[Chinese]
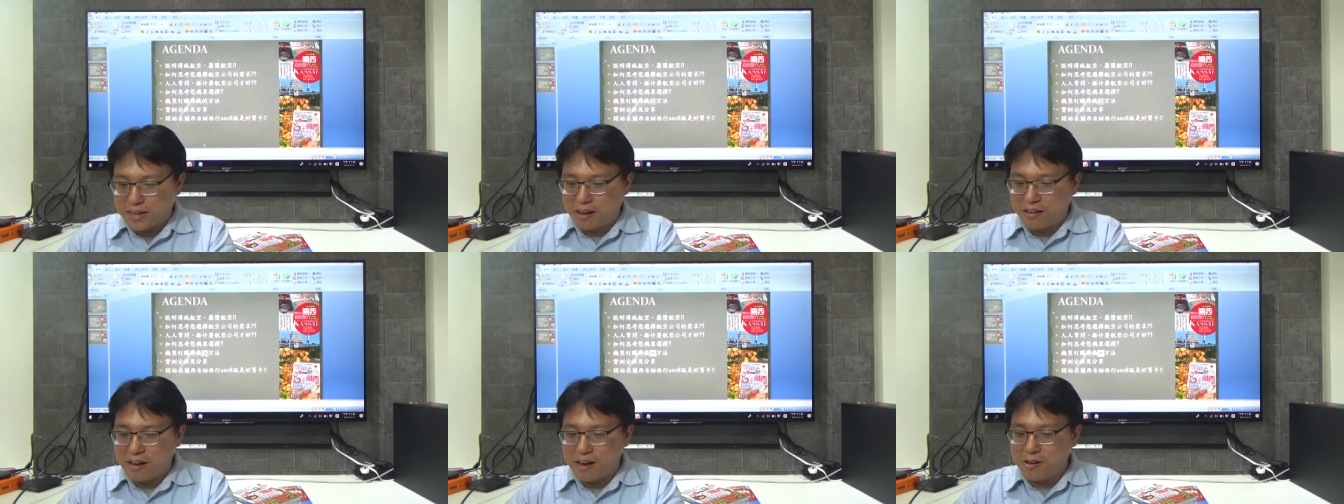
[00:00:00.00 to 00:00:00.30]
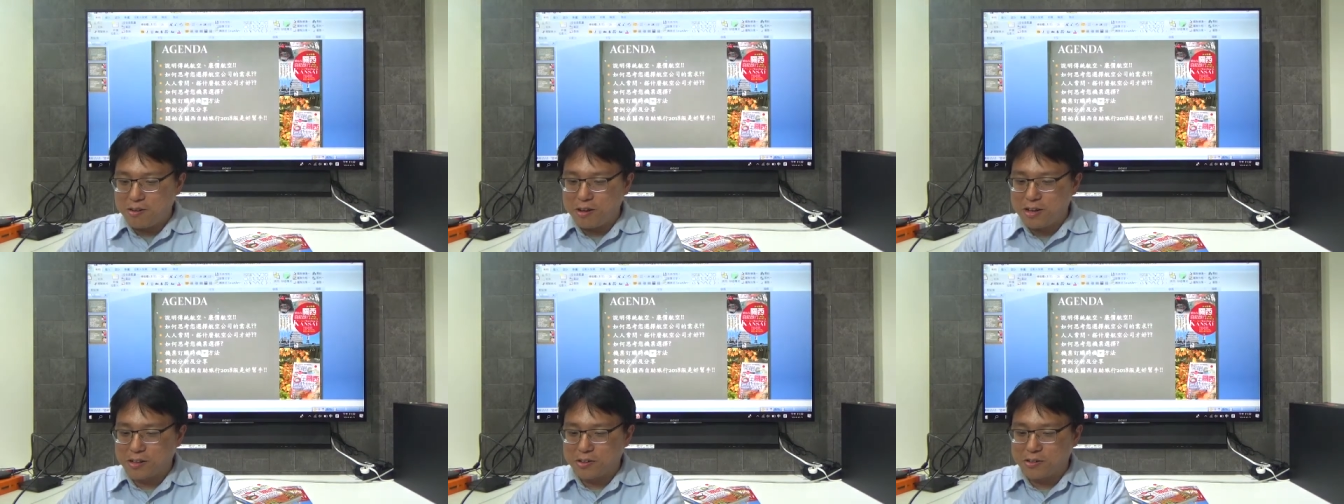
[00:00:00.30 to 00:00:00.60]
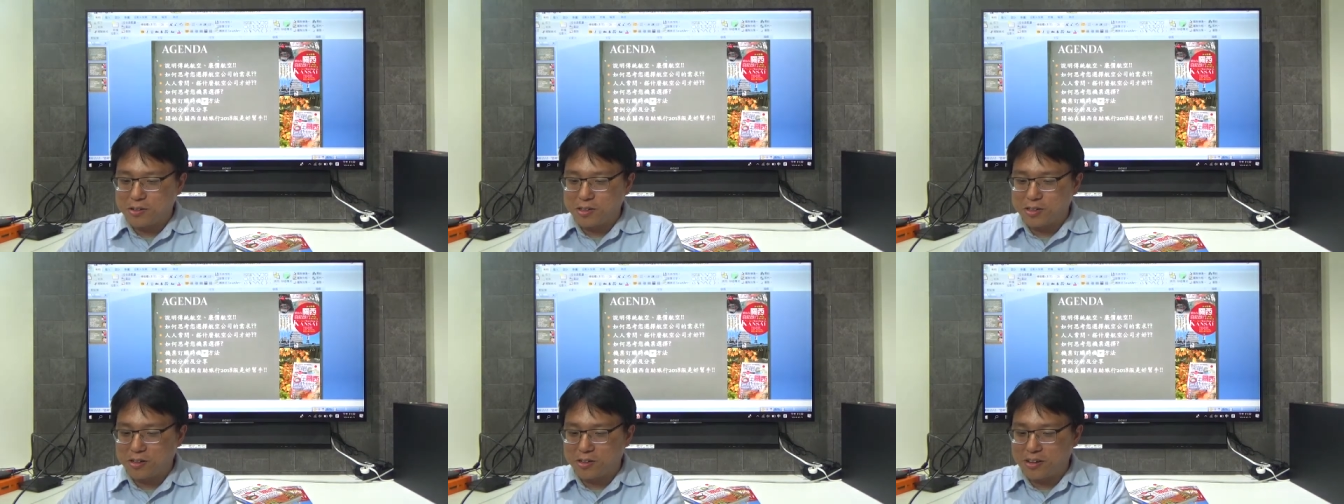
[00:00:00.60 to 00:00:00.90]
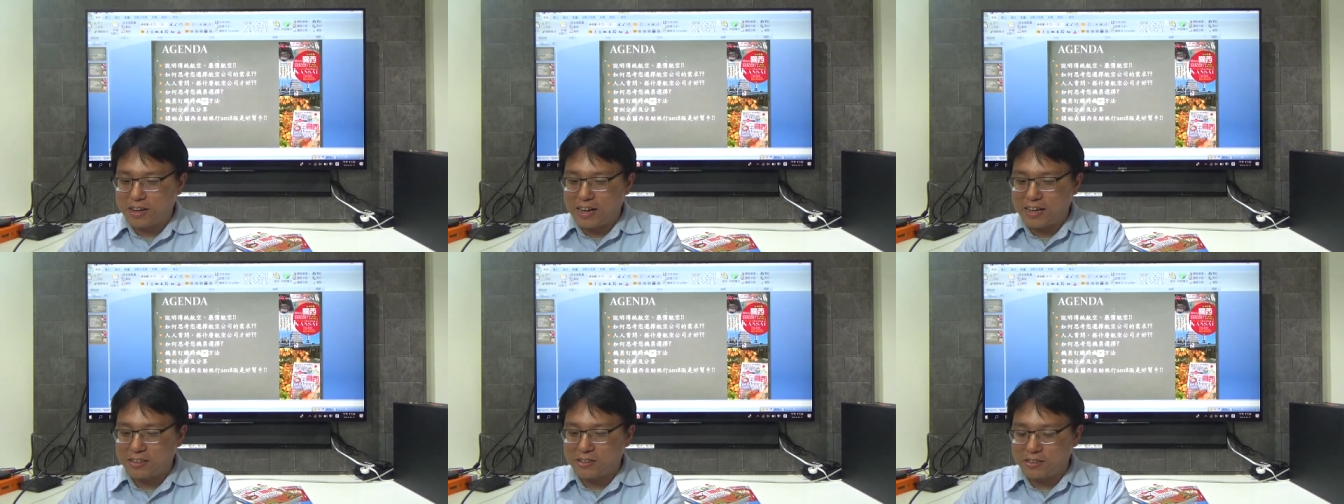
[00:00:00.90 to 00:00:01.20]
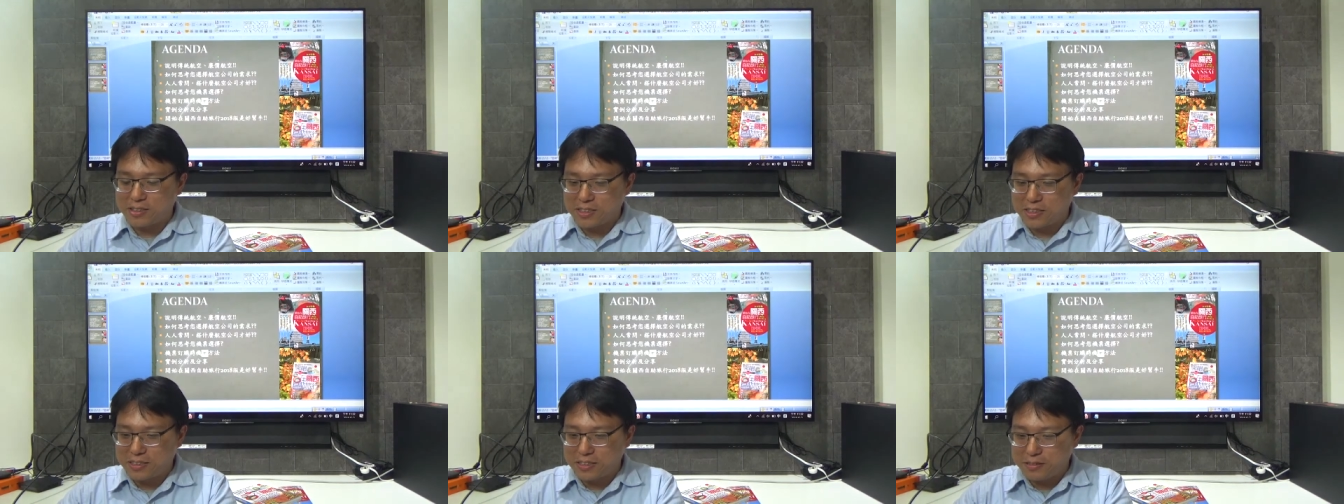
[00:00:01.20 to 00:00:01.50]
赶快回过头来，
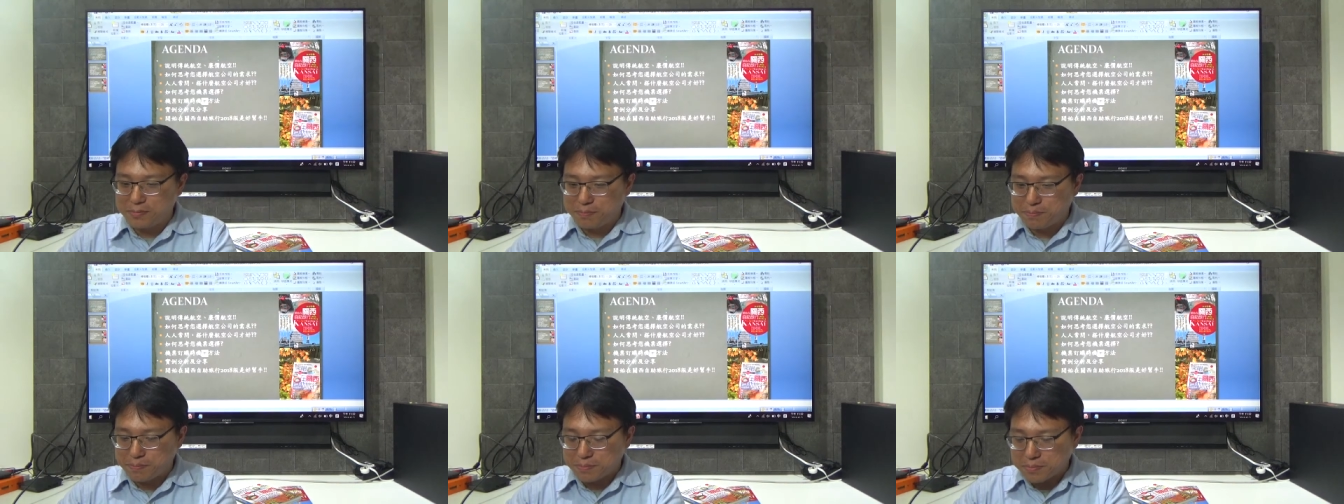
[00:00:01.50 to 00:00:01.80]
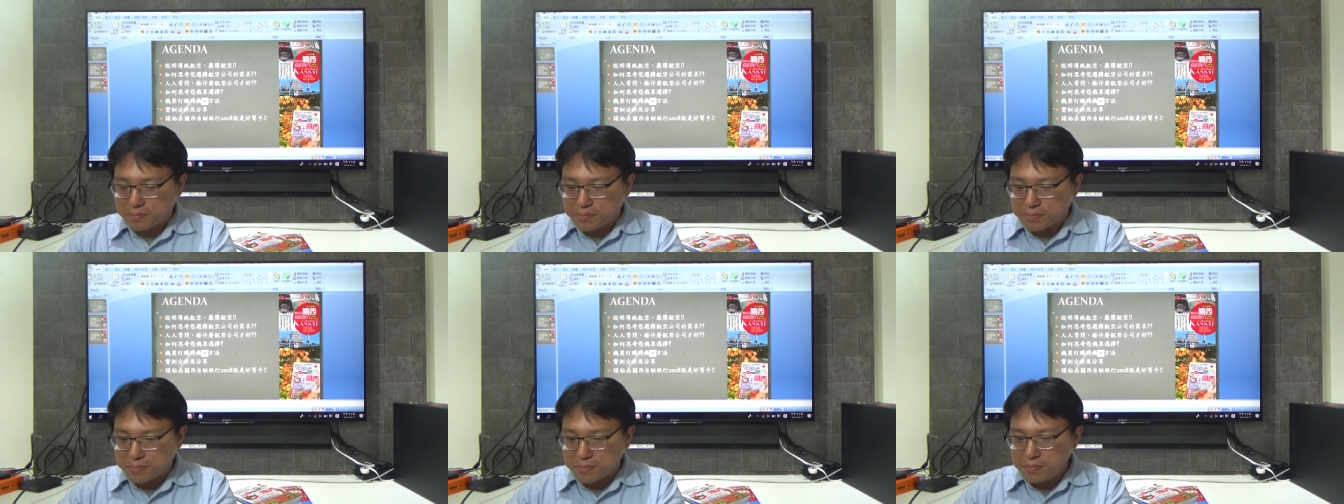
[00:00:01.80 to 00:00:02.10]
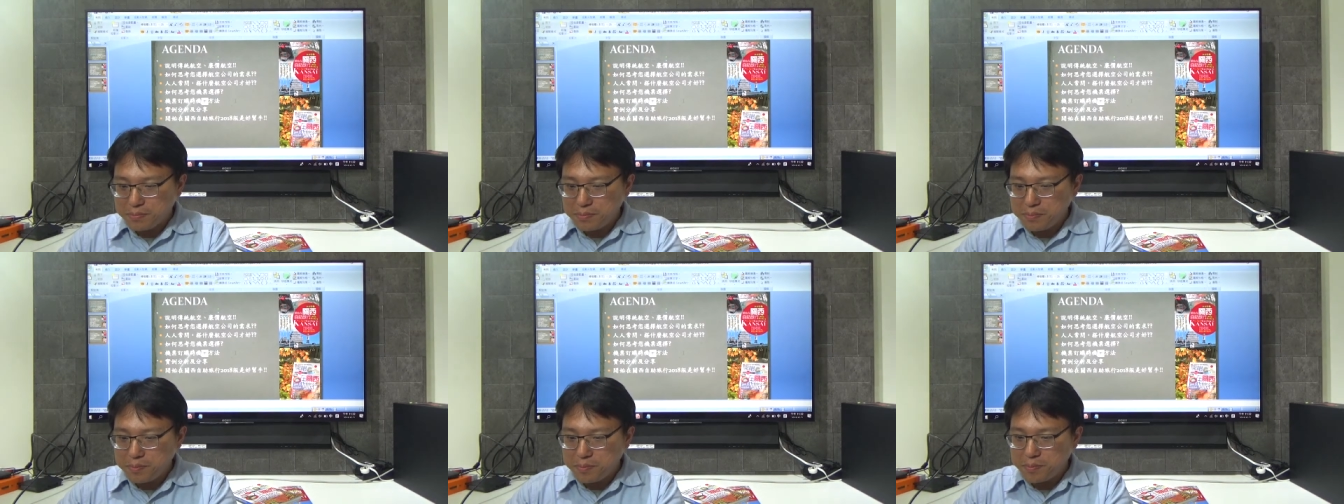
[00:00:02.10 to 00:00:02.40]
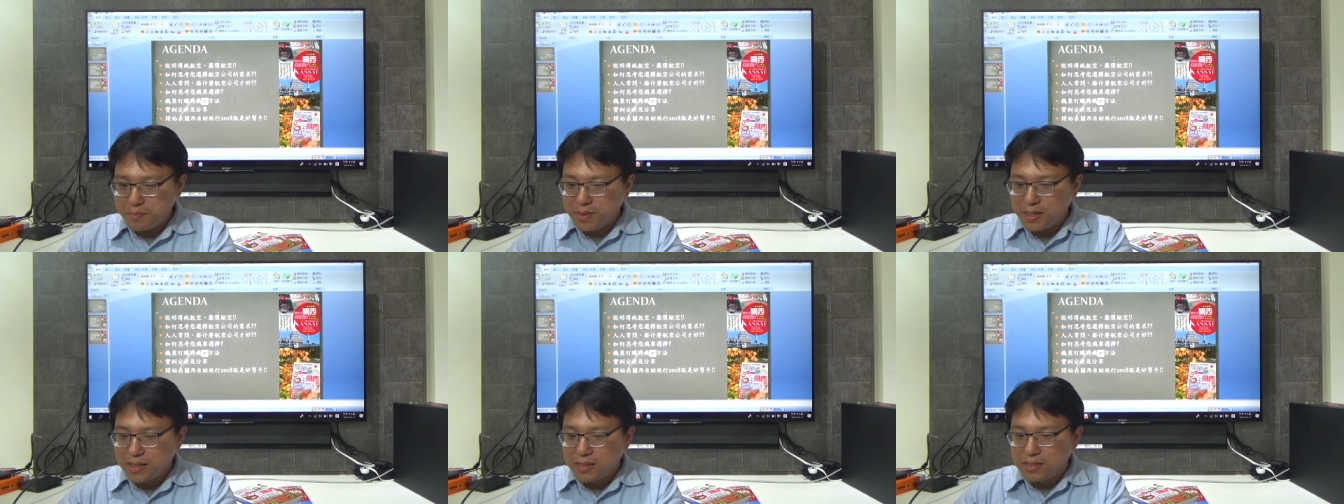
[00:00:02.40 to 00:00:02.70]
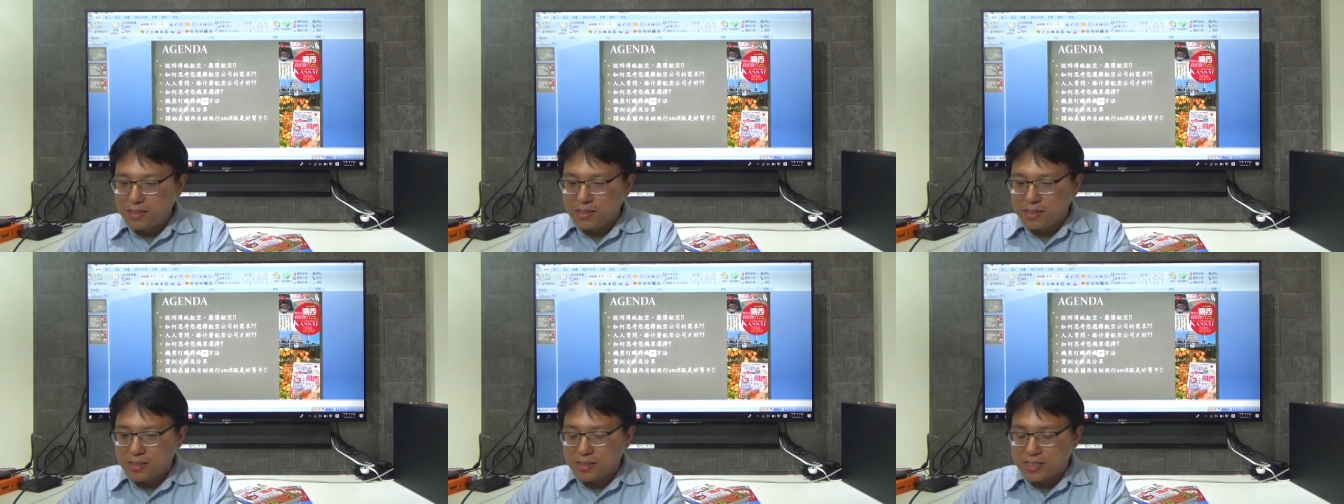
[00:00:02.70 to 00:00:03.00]
就是
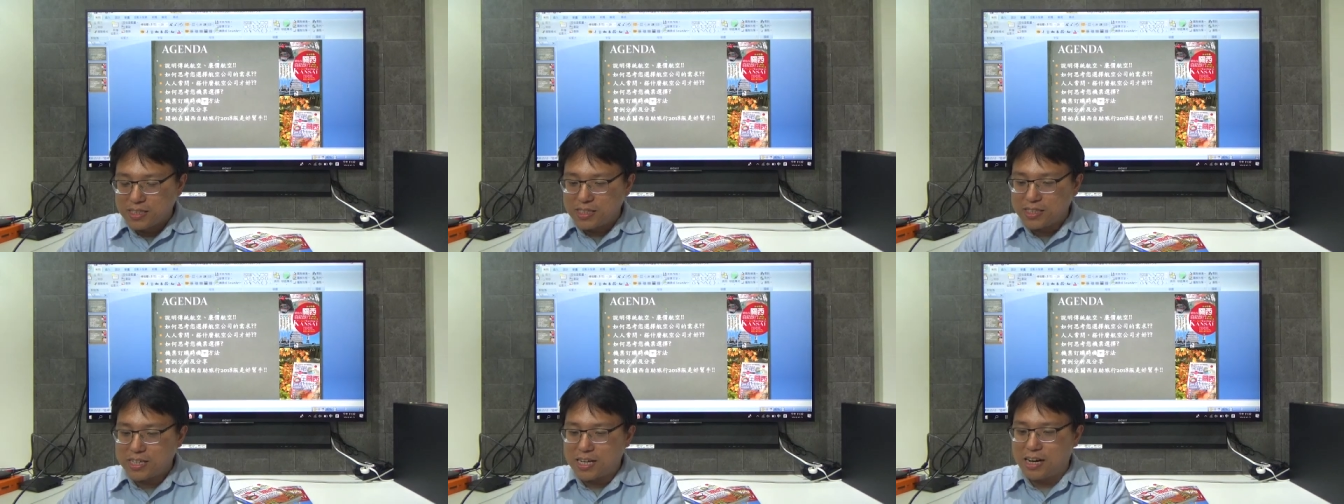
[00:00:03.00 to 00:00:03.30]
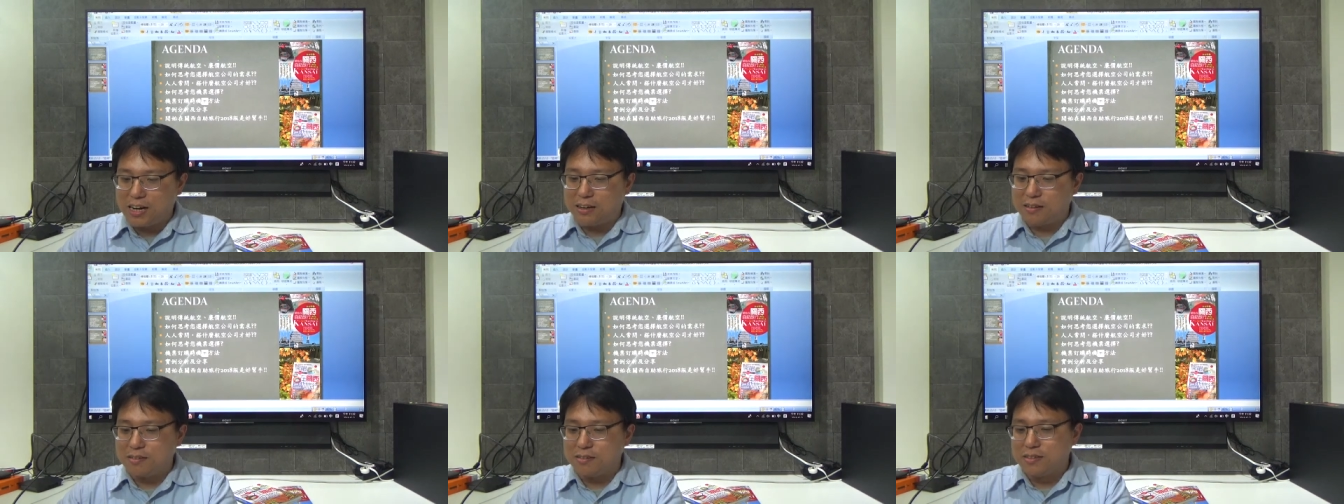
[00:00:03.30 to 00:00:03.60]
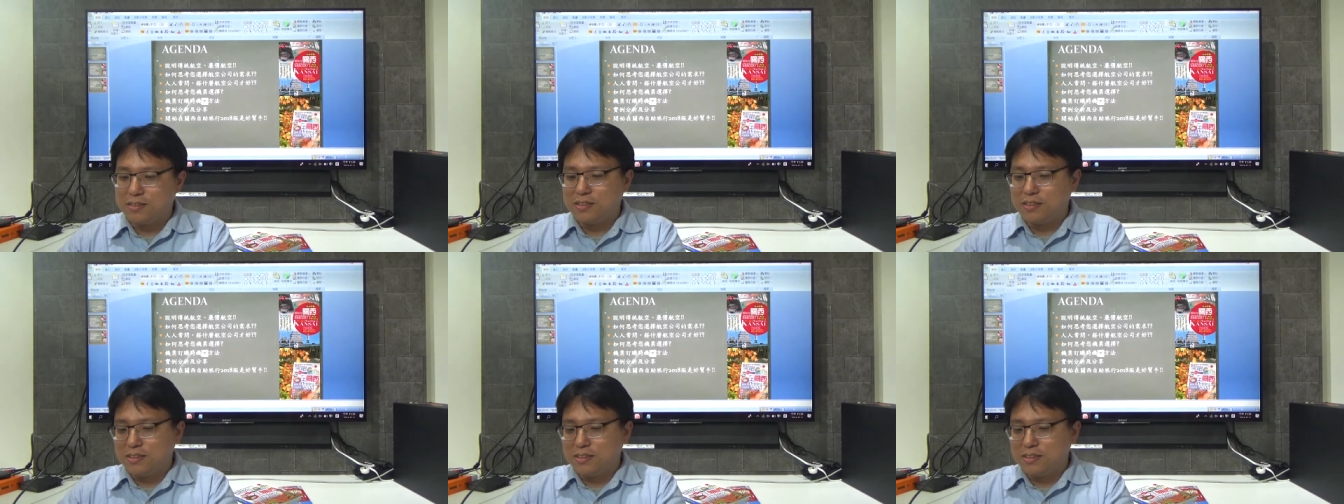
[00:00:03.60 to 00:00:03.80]
思考